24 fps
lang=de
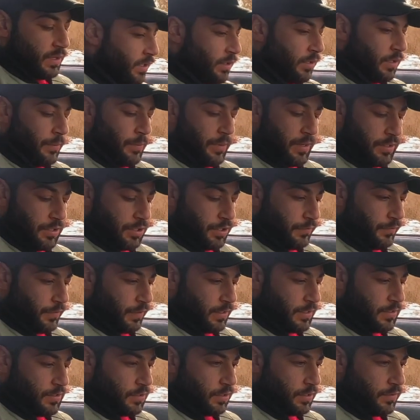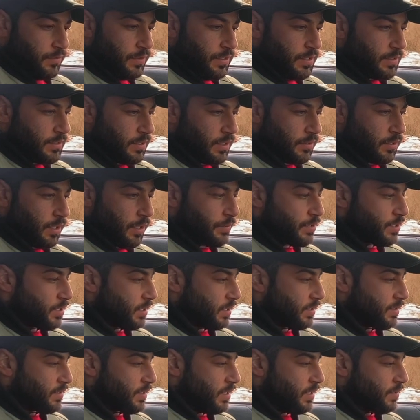Japanische Fahrzeuge, wie gesagt, habe ich
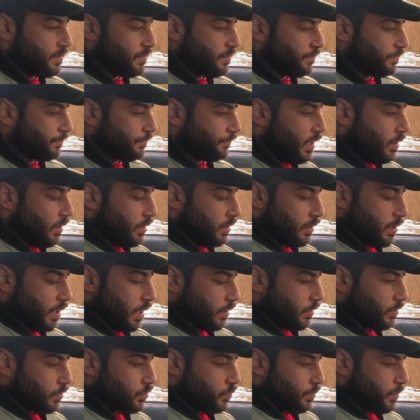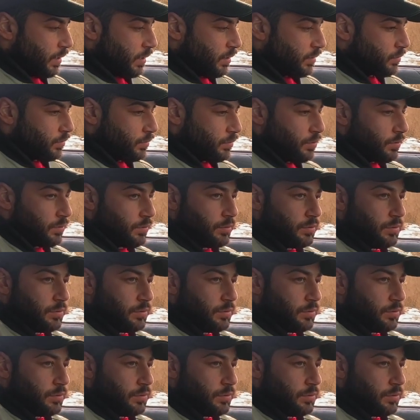eher selten. Gerade Subaru.